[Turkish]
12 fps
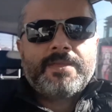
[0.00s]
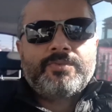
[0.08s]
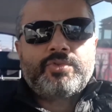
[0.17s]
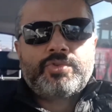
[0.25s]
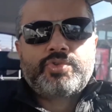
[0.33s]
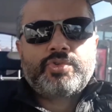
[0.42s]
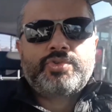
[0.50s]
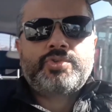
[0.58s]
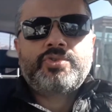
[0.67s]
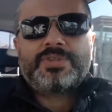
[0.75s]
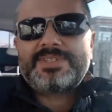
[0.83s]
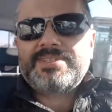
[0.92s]
Türk
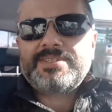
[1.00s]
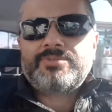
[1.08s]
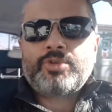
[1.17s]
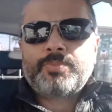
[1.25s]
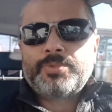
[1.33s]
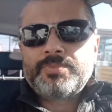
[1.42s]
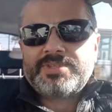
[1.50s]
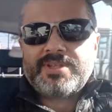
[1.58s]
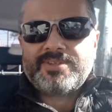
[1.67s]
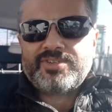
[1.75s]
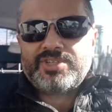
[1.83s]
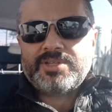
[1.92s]
sosyolojisini,
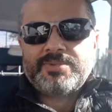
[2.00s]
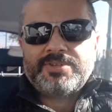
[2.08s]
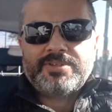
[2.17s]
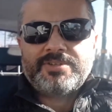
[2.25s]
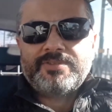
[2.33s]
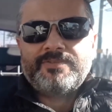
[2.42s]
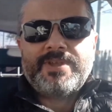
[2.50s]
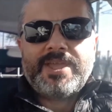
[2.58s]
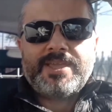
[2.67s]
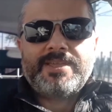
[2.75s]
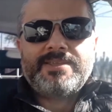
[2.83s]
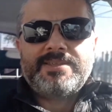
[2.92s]
toplumsal yaşamını
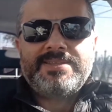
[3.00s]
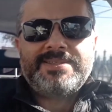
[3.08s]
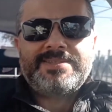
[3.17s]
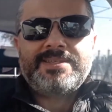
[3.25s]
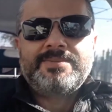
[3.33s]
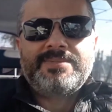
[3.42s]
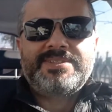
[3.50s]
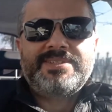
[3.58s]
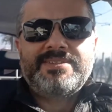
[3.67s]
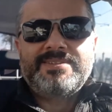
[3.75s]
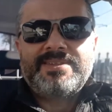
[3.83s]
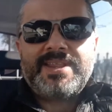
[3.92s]
ve
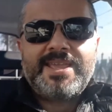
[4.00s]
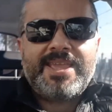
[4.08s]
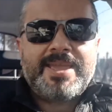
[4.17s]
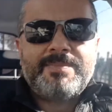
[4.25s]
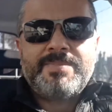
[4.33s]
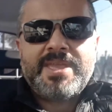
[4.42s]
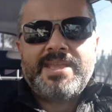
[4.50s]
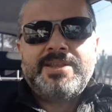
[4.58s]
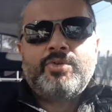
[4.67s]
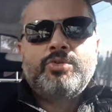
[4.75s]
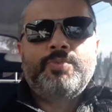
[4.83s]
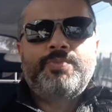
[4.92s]
insanımızın neye meyli
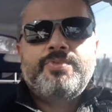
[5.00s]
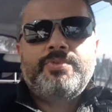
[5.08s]
olup